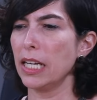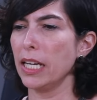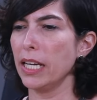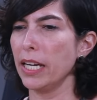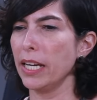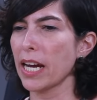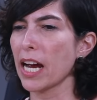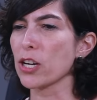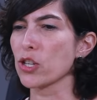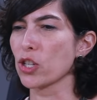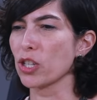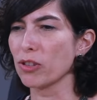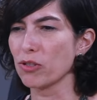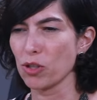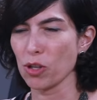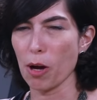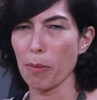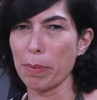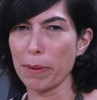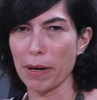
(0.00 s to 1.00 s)
É, acho
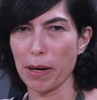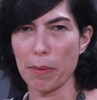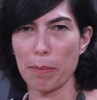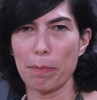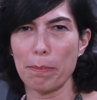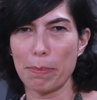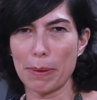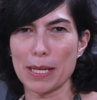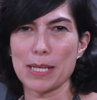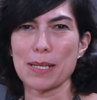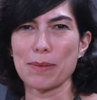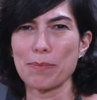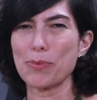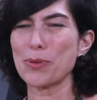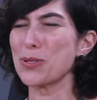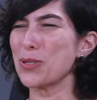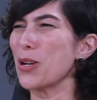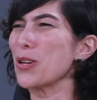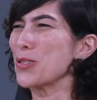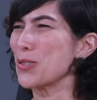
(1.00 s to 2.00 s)
que só para
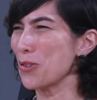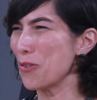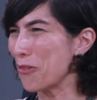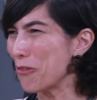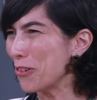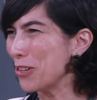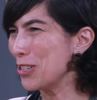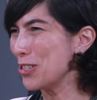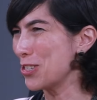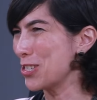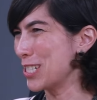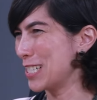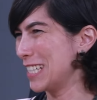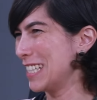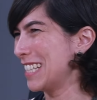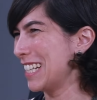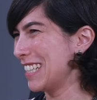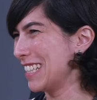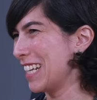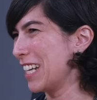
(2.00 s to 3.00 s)
os nossos ouvintes
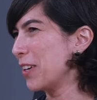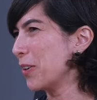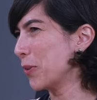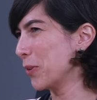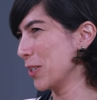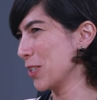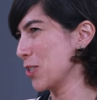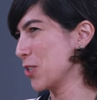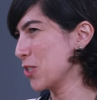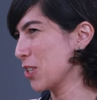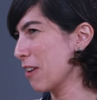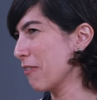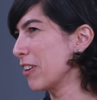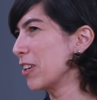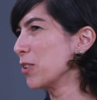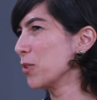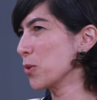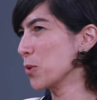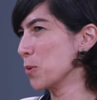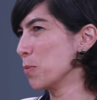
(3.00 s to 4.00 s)
entenderem, quando a gente está
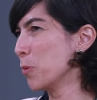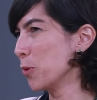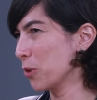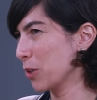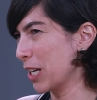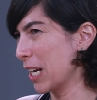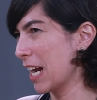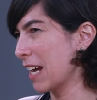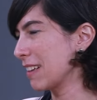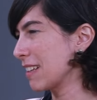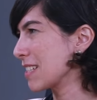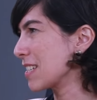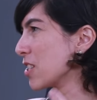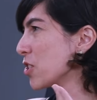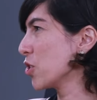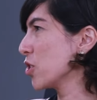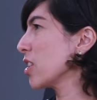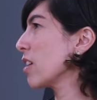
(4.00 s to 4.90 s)
falando dos burocratas, a